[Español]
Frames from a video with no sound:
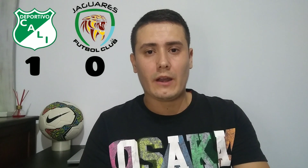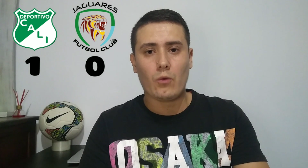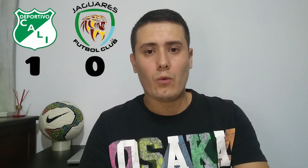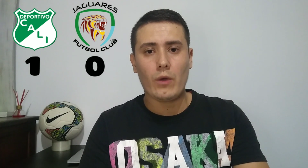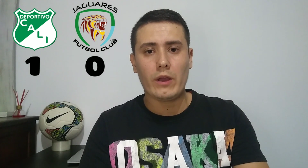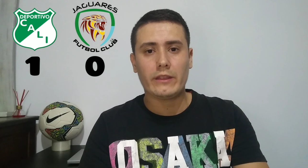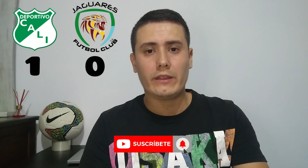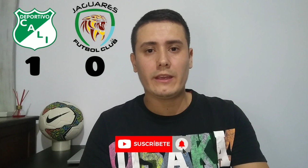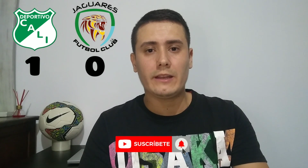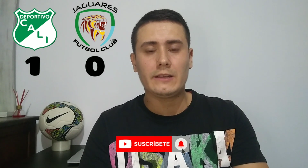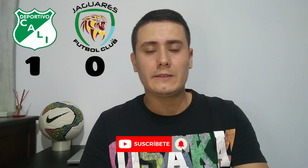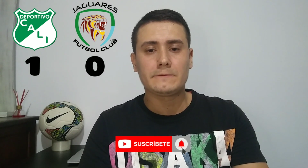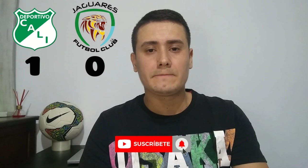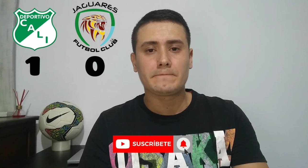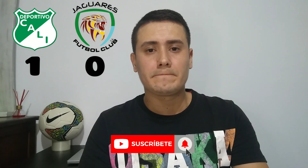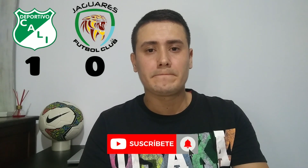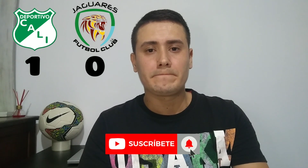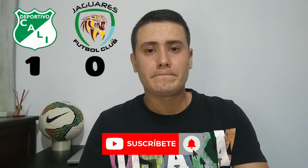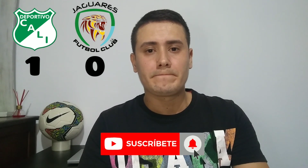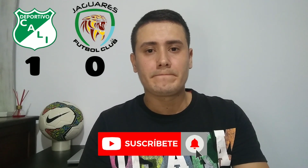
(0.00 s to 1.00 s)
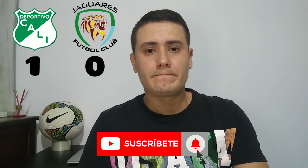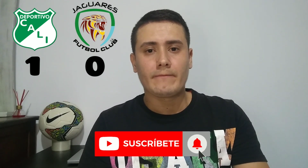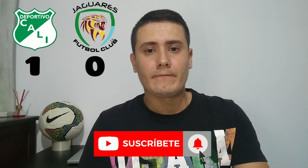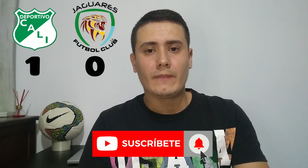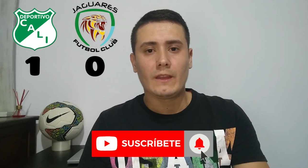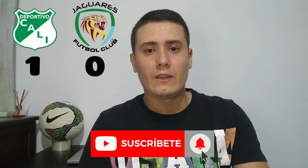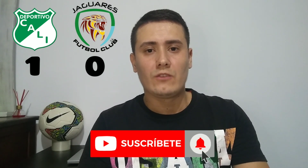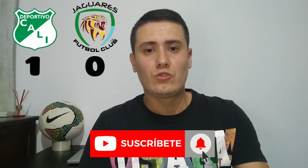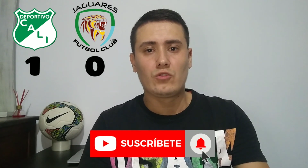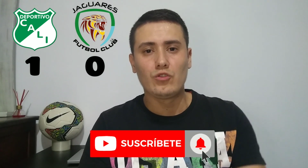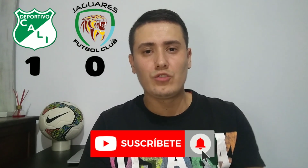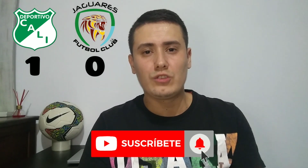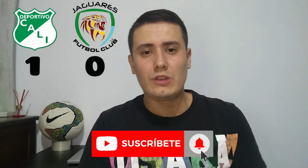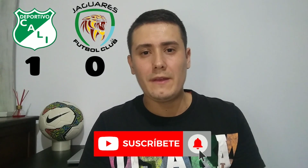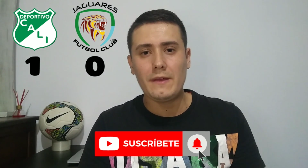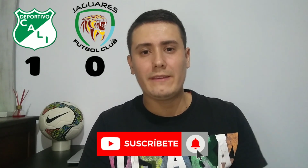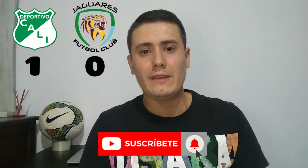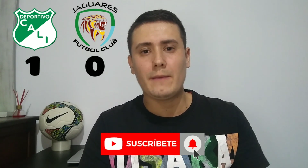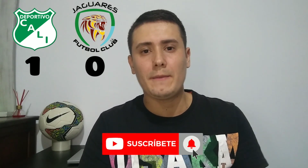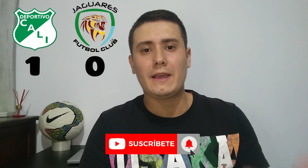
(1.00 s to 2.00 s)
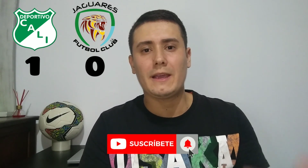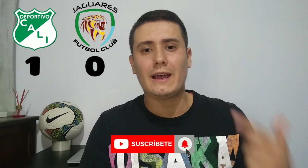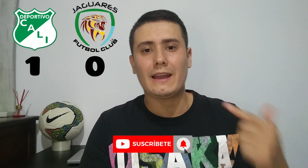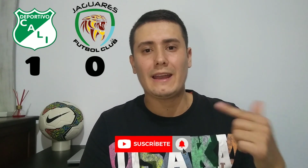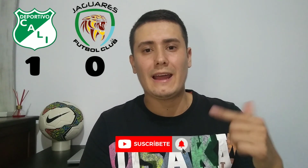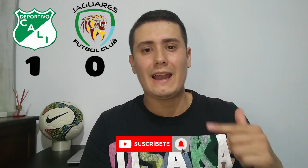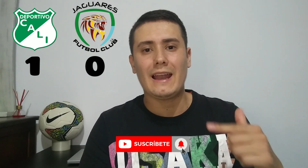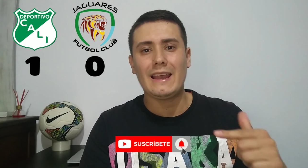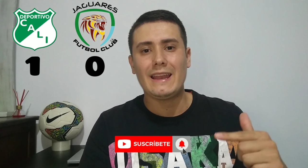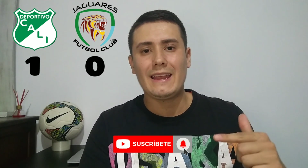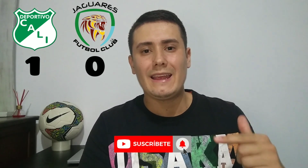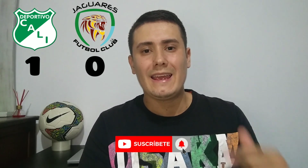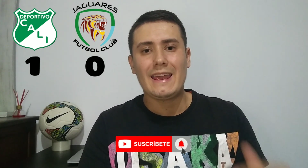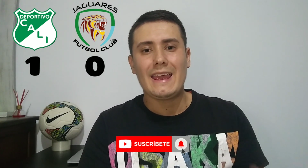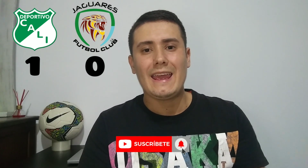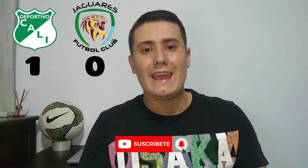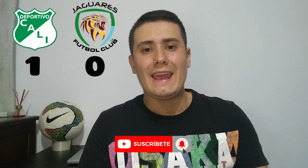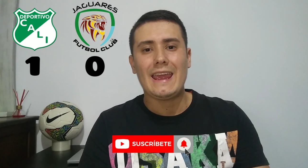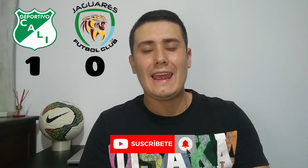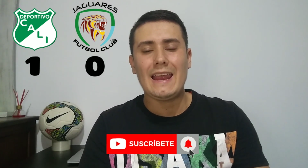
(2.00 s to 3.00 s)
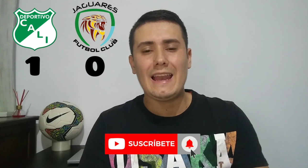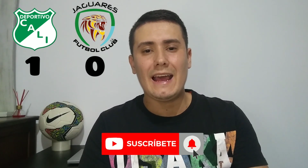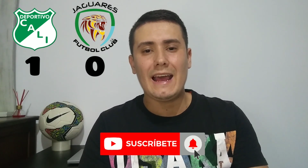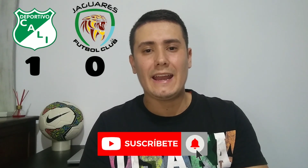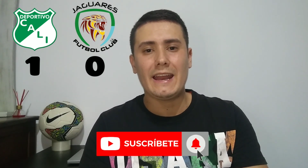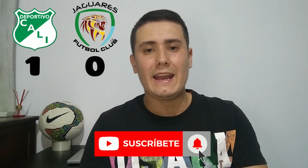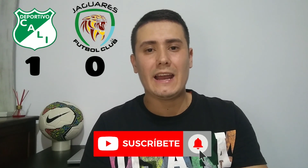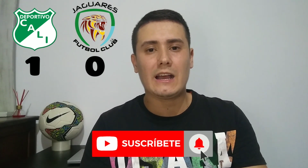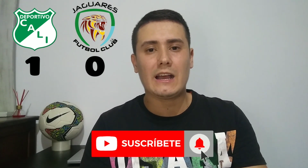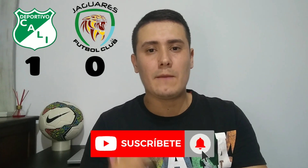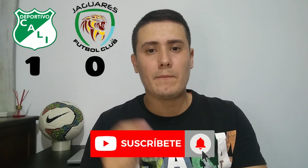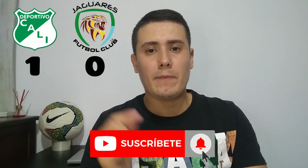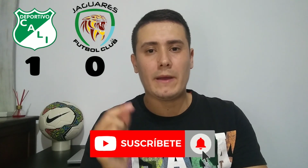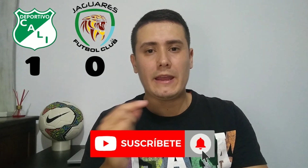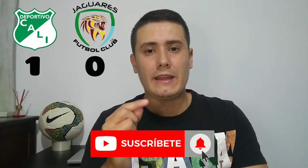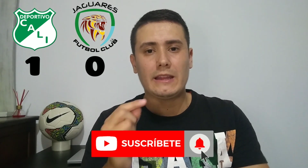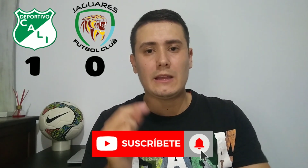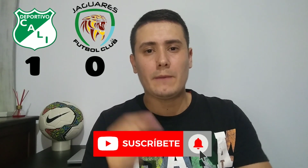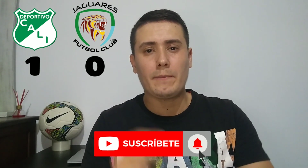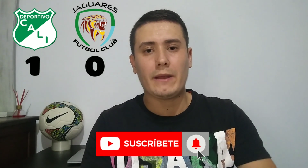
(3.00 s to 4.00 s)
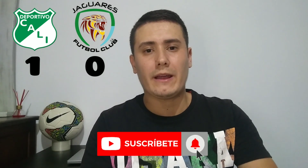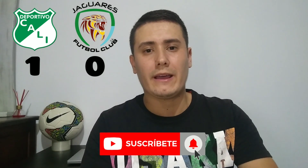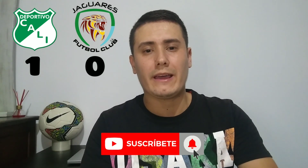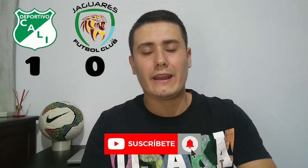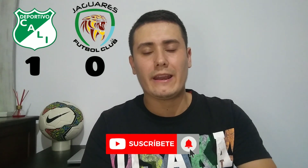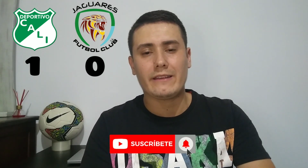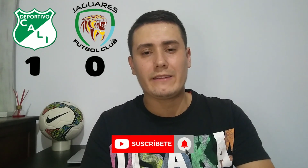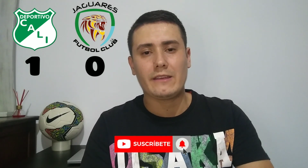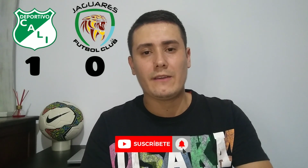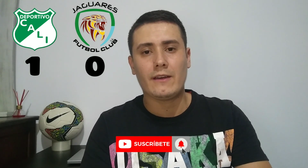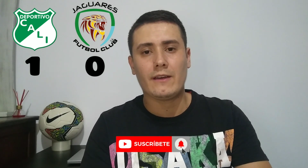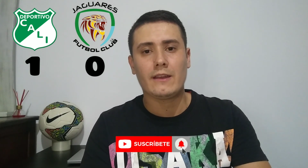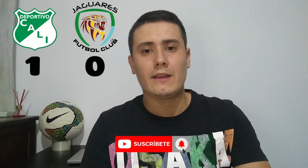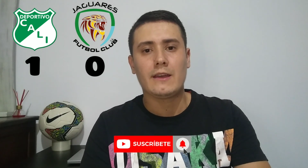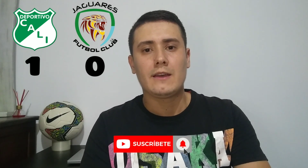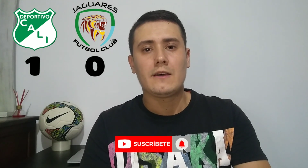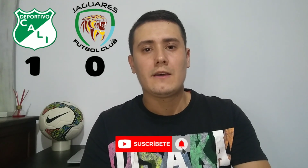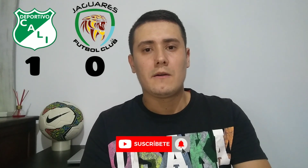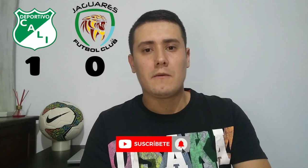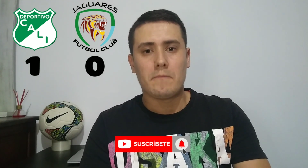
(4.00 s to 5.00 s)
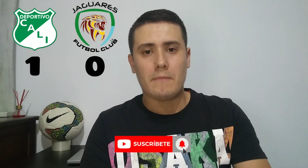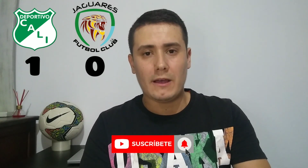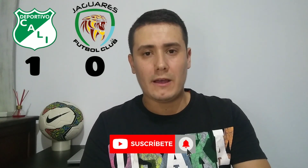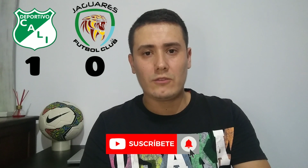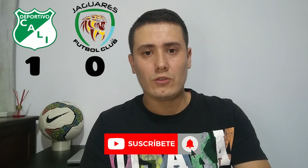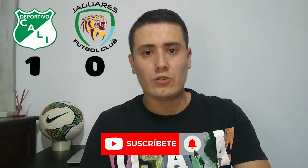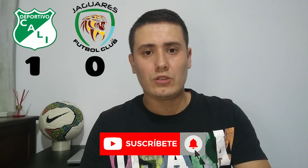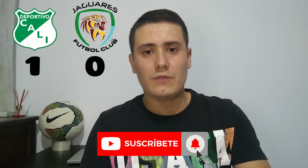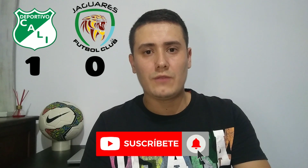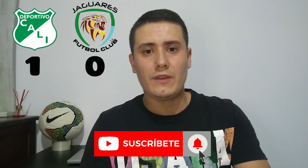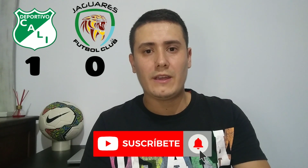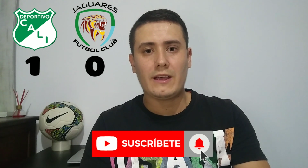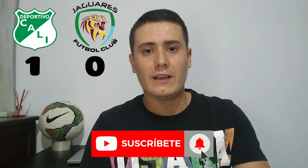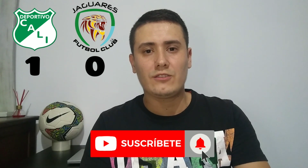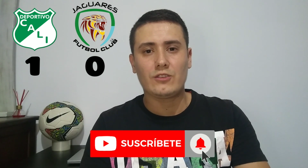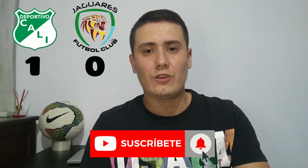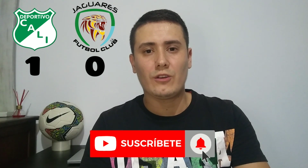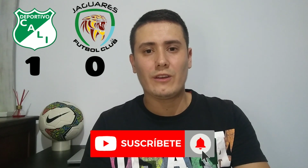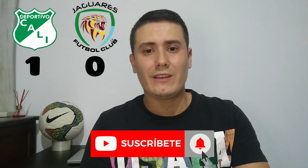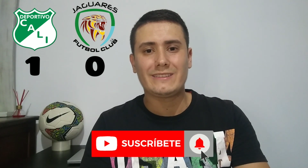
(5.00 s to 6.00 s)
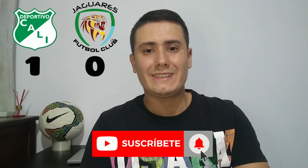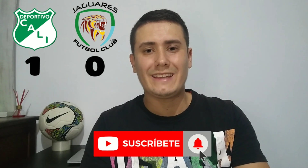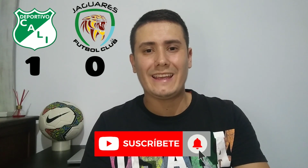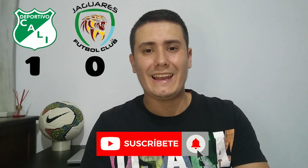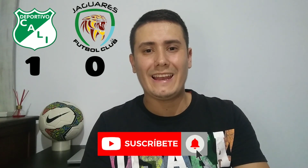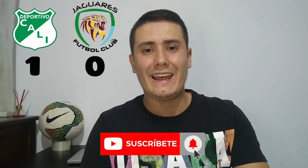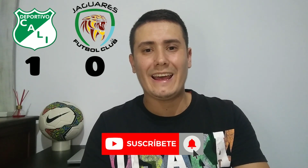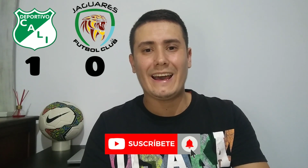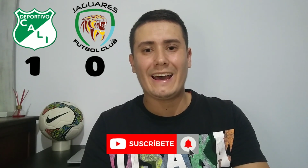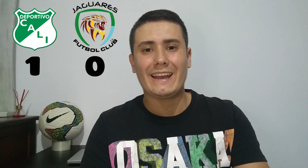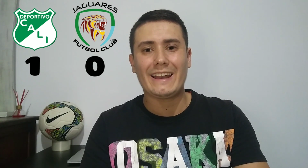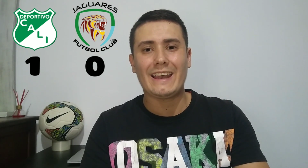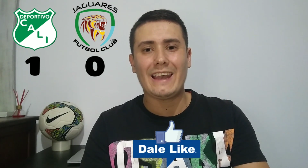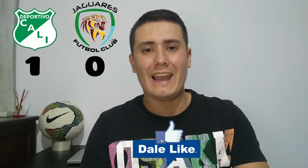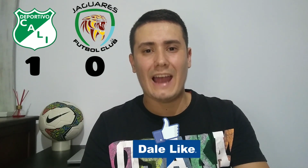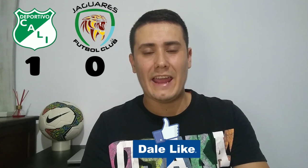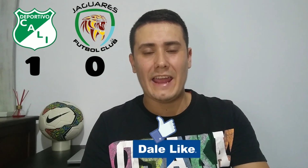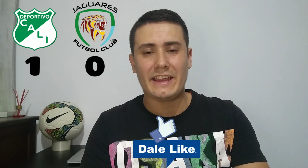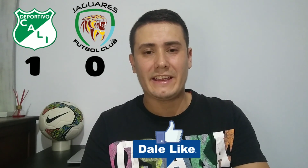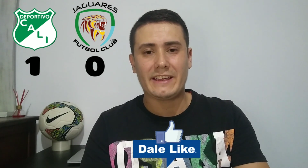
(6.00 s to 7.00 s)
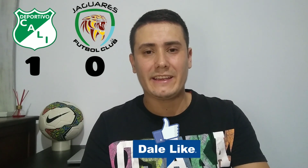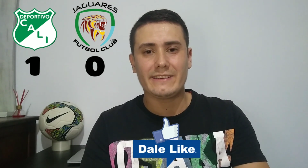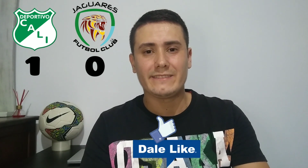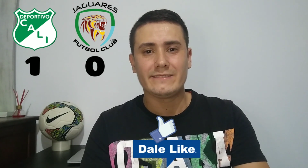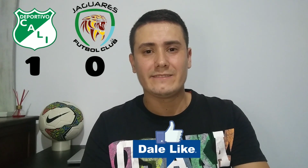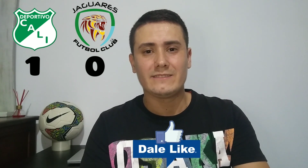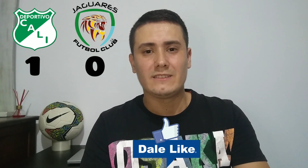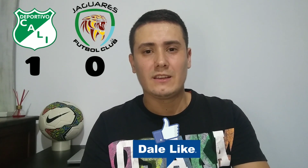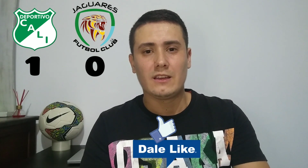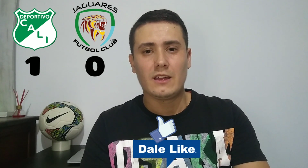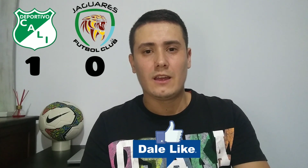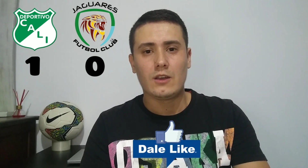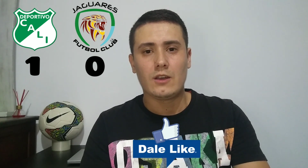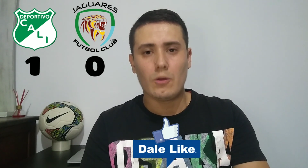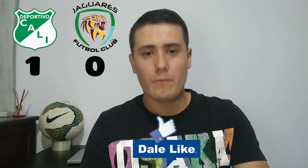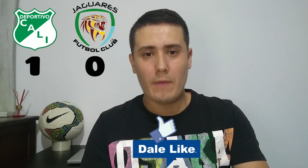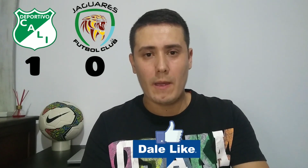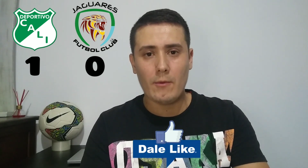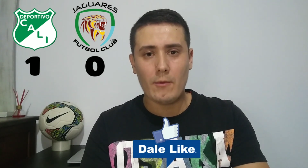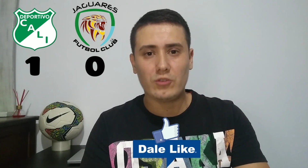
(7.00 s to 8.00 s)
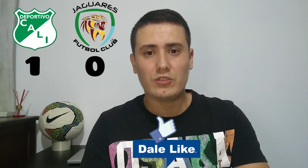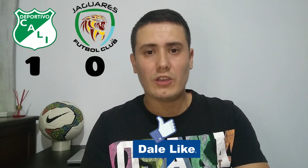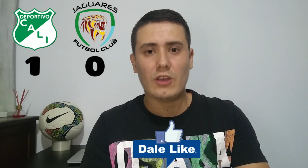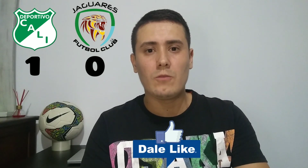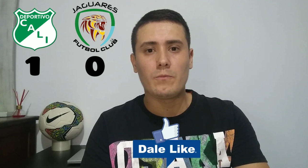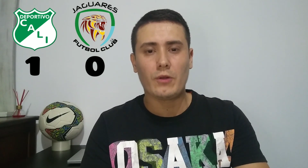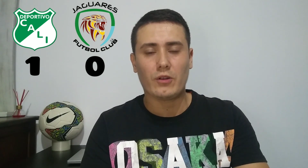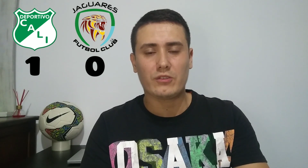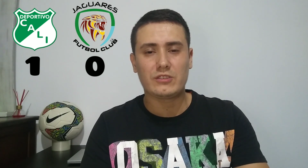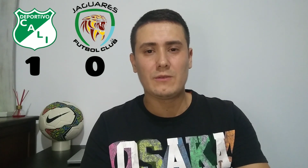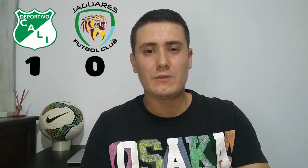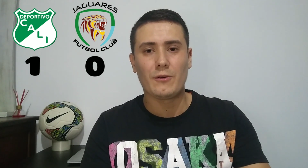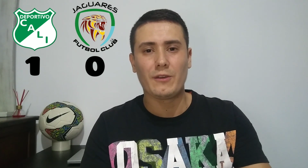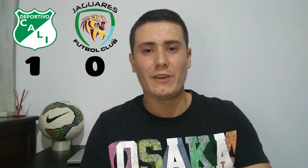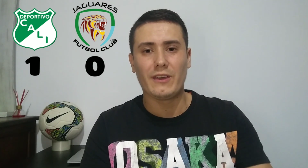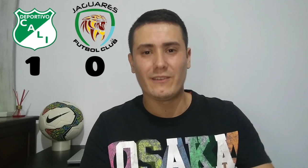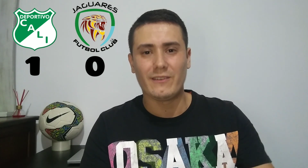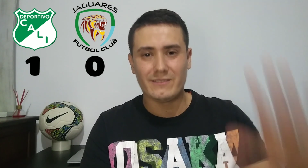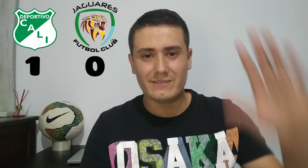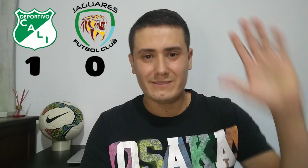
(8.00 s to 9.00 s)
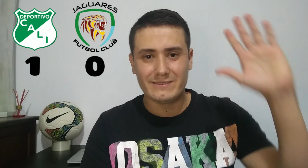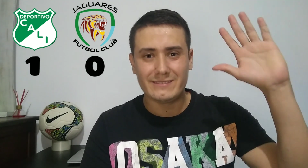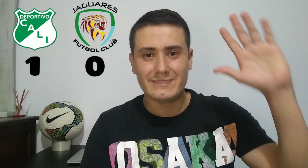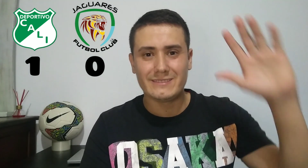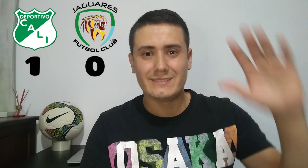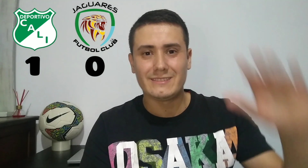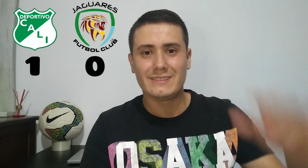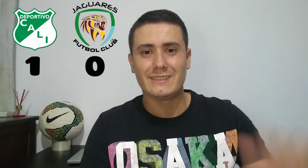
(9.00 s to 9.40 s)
recuerden suscribirse a mi canal y le dan en la campanita para que reciban más notificaciones y le dan like. Nos vemos en un próximo video.